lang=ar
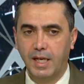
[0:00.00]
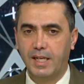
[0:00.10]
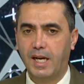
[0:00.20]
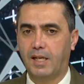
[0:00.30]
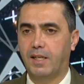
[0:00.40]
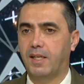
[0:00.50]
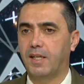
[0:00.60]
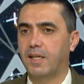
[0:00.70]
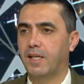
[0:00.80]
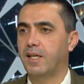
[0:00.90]
يعني
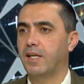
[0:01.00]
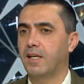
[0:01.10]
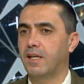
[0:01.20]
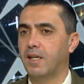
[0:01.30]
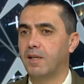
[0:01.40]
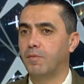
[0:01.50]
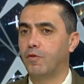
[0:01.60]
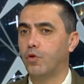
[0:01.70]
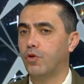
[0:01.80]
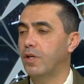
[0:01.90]

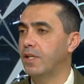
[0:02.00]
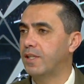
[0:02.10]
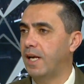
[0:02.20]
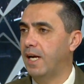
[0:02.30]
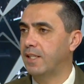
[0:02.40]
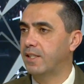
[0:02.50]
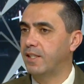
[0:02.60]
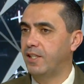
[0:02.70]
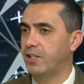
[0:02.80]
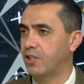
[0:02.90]
المفروض الاتحاد
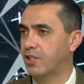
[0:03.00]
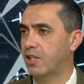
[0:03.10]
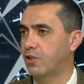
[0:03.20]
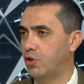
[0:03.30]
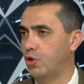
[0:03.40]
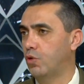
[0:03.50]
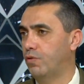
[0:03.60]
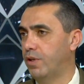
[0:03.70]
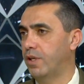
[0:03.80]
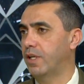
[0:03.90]
يعيد استراتيجيته
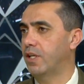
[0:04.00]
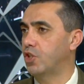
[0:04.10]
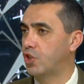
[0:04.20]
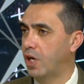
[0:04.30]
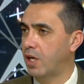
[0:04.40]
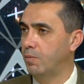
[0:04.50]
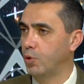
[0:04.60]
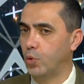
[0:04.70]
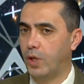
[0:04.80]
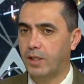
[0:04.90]
في صحيح. اشهار
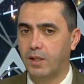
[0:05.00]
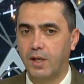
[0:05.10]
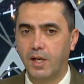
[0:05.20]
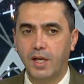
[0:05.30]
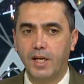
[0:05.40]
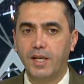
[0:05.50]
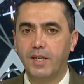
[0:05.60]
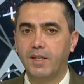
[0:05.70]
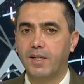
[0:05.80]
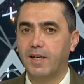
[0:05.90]
البطولات
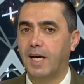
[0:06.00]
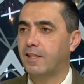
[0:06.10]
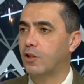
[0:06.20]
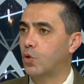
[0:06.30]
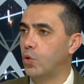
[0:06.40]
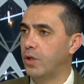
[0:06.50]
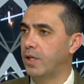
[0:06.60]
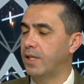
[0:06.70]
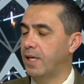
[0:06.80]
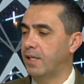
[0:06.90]
حتى تكون
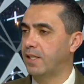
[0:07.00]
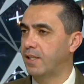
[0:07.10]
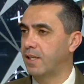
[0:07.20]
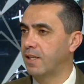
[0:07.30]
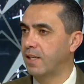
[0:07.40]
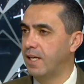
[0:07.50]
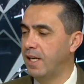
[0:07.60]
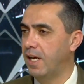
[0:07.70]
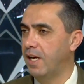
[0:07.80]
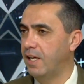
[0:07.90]
يعني
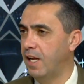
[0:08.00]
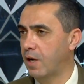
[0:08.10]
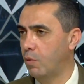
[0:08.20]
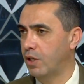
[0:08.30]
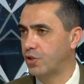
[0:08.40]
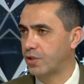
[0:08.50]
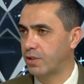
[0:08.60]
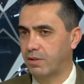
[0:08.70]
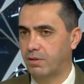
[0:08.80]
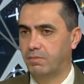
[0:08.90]
الها الها رواج
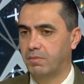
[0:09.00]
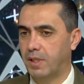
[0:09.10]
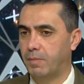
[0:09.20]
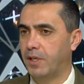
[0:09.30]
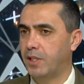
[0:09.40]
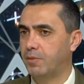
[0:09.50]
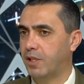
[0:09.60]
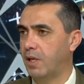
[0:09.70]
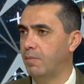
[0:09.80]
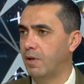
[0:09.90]
لما انت
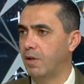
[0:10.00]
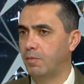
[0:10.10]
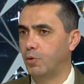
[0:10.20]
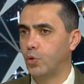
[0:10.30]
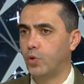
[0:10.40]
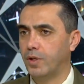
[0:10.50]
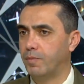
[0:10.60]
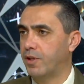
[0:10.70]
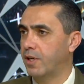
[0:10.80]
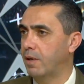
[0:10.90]
بدك تعمل البطوله
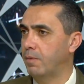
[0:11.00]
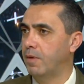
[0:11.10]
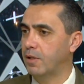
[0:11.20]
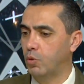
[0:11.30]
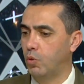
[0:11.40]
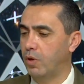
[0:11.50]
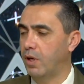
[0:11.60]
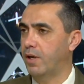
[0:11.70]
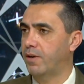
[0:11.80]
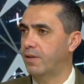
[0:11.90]
مثلا قبل ما تقول
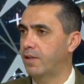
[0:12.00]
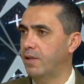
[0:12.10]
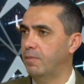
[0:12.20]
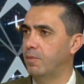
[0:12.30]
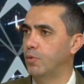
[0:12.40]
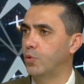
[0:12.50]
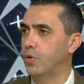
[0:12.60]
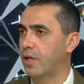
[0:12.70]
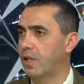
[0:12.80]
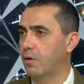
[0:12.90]
والله قررنا نعمل
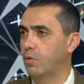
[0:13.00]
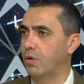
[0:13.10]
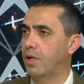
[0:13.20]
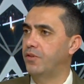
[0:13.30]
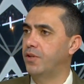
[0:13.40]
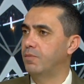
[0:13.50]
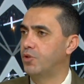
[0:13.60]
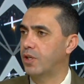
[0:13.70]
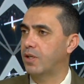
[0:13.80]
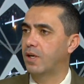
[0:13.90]
البطوله كذا والانديه
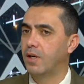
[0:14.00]
المشاركه